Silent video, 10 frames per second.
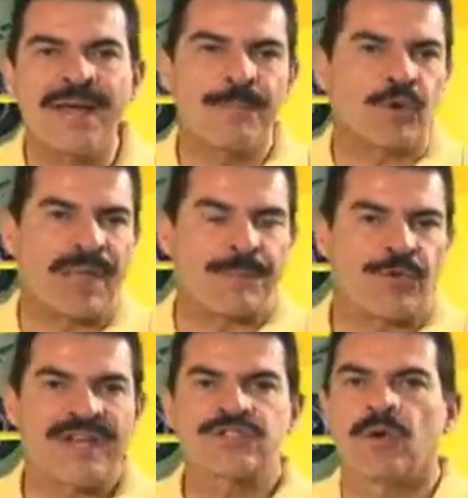porque
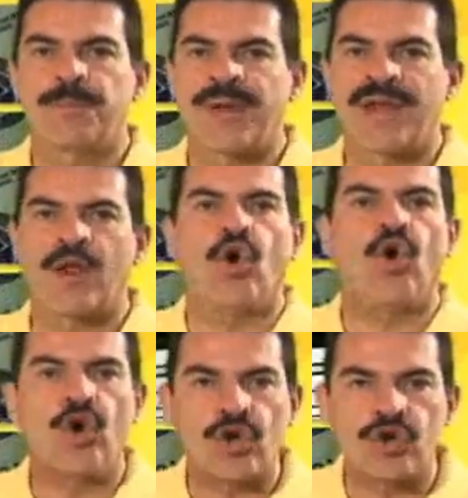podrás comprar
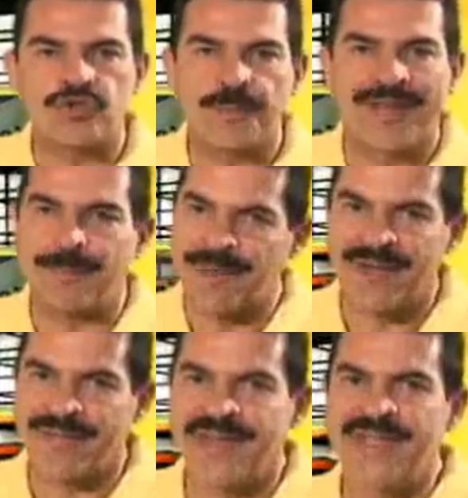hornos para
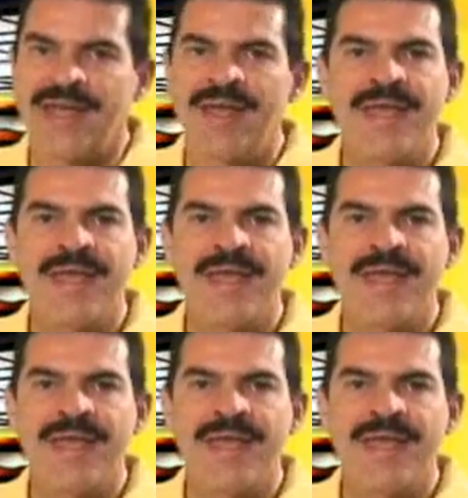panadería,